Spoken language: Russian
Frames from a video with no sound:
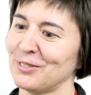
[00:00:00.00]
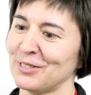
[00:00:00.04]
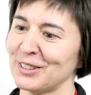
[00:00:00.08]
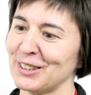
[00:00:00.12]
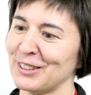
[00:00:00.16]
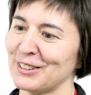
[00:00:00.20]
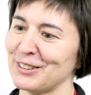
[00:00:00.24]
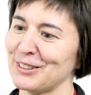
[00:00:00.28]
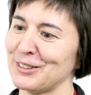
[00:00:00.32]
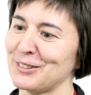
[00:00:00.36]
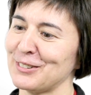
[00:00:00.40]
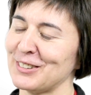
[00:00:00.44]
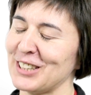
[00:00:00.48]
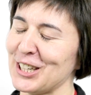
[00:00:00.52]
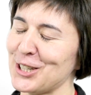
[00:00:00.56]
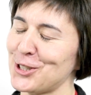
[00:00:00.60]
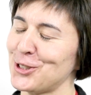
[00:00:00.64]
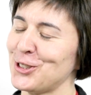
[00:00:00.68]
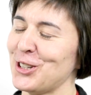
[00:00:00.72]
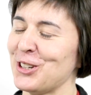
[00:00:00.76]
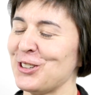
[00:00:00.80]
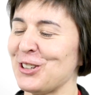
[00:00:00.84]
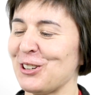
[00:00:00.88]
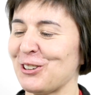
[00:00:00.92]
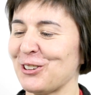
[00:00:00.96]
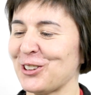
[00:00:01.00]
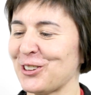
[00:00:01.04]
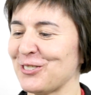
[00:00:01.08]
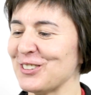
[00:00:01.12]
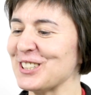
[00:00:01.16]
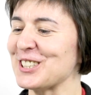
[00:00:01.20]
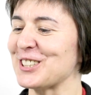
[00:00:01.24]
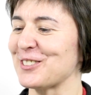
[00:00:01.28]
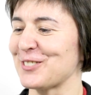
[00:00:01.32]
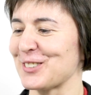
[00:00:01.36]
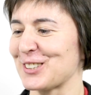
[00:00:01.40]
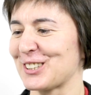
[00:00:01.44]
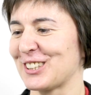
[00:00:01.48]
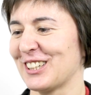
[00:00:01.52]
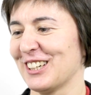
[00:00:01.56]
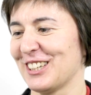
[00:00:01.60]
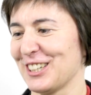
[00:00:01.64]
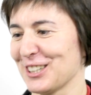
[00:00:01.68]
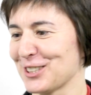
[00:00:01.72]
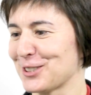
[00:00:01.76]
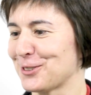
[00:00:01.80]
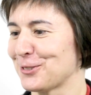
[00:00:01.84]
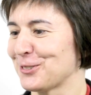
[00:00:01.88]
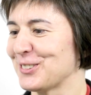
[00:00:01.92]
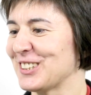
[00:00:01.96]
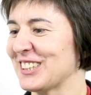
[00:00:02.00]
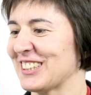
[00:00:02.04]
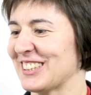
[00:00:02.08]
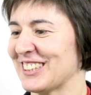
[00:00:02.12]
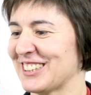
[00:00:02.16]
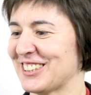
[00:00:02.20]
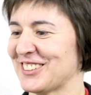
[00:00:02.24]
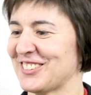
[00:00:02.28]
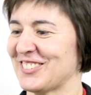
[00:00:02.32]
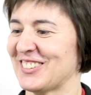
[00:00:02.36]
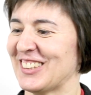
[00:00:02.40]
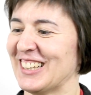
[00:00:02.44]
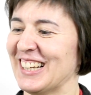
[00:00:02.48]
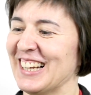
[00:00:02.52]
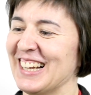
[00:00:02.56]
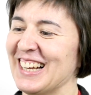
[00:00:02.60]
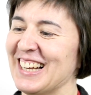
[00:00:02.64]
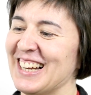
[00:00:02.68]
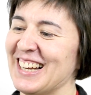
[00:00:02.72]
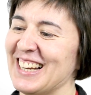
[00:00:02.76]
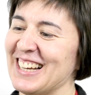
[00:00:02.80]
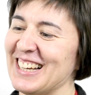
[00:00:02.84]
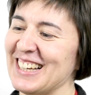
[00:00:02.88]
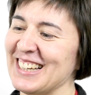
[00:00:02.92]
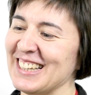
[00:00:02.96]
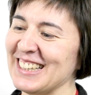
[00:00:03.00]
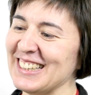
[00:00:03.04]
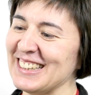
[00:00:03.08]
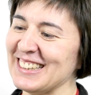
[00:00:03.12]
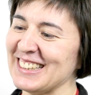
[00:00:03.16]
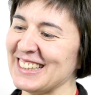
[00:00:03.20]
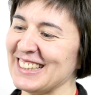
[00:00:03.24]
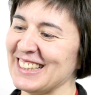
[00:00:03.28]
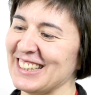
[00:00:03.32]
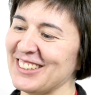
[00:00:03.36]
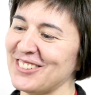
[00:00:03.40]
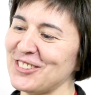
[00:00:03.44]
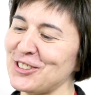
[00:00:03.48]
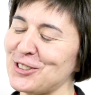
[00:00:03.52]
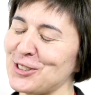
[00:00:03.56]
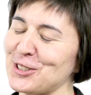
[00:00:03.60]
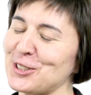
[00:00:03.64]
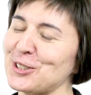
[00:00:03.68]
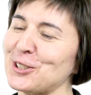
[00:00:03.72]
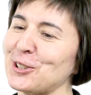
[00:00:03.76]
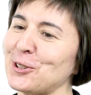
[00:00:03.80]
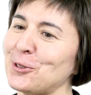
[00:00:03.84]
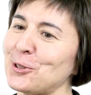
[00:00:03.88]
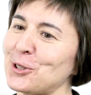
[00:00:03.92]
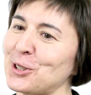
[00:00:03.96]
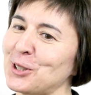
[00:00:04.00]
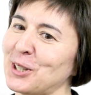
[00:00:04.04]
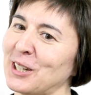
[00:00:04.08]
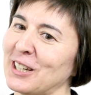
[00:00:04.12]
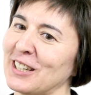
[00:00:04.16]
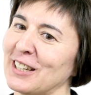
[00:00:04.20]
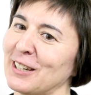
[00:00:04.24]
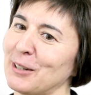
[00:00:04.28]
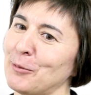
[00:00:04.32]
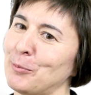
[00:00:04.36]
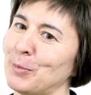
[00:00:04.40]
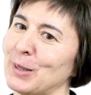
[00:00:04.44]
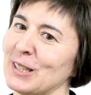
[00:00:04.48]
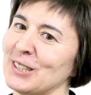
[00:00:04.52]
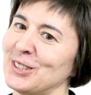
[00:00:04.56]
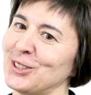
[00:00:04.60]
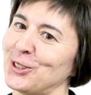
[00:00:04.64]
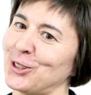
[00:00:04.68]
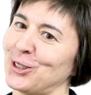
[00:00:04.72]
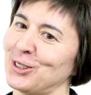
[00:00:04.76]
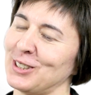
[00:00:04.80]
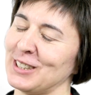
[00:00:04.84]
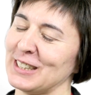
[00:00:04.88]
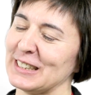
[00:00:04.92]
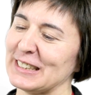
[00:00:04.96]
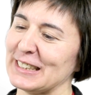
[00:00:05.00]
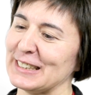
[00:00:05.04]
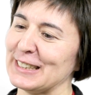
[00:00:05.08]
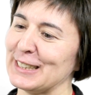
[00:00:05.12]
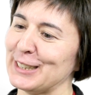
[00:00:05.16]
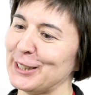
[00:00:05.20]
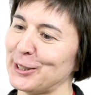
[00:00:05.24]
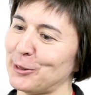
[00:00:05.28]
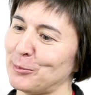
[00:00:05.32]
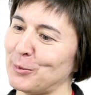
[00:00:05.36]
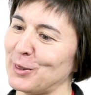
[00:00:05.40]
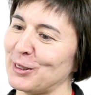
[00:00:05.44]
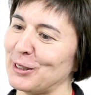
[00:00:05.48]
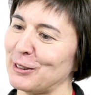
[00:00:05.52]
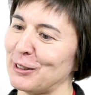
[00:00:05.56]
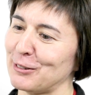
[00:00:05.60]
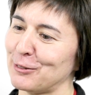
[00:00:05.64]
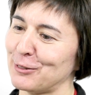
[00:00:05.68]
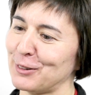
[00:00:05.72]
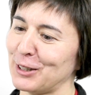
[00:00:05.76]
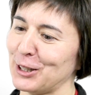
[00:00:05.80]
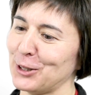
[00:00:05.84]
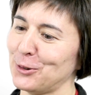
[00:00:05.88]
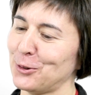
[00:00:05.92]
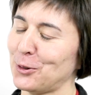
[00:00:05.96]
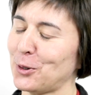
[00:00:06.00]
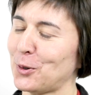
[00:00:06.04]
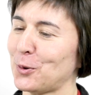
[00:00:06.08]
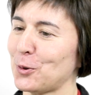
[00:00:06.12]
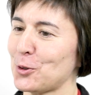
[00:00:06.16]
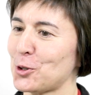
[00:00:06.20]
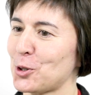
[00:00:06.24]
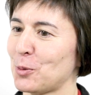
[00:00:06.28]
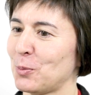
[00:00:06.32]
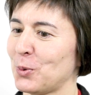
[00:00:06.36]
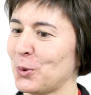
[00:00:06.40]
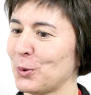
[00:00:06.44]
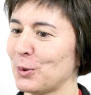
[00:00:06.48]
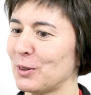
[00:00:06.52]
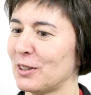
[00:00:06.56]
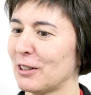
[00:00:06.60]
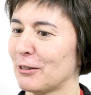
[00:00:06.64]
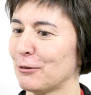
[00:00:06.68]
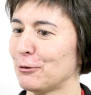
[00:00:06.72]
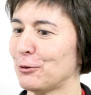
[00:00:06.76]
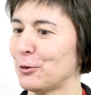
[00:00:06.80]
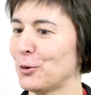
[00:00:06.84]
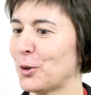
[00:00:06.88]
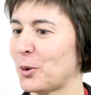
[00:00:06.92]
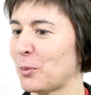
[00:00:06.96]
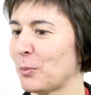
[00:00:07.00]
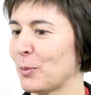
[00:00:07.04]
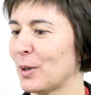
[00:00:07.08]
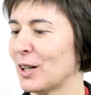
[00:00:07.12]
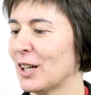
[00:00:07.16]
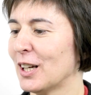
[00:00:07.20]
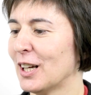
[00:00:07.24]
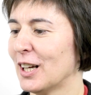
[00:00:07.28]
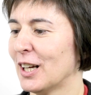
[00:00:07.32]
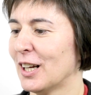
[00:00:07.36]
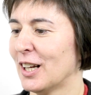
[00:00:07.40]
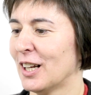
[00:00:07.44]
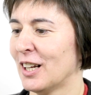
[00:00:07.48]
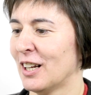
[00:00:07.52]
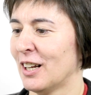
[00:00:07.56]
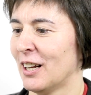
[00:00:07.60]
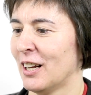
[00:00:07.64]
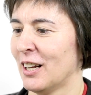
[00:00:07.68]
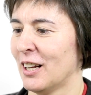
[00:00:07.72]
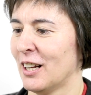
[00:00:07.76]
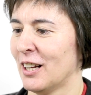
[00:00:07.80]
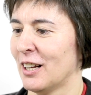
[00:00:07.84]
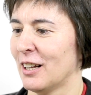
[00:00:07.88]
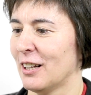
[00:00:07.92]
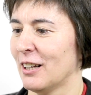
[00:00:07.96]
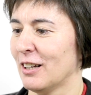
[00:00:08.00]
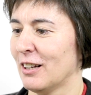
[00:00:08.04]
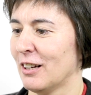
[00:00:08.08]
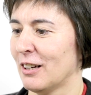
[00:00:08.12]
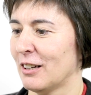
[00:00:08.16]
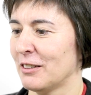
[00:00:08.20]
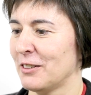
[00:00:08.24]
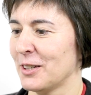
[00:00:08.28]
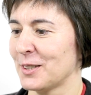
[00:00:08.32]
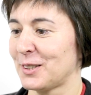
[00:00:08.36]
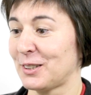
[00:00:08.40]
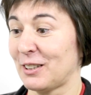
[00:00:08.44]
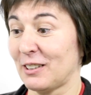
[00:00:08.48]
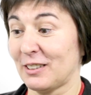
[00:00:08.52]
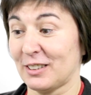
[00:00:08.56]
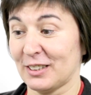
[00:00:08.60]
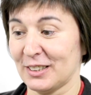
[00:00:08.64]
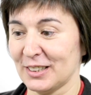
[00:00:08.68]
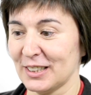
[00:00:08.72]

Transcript: э, точнее не лингвистов, а скорее студентов, это очень сложные поддержанные системы, в которых очень много форм, а, несколько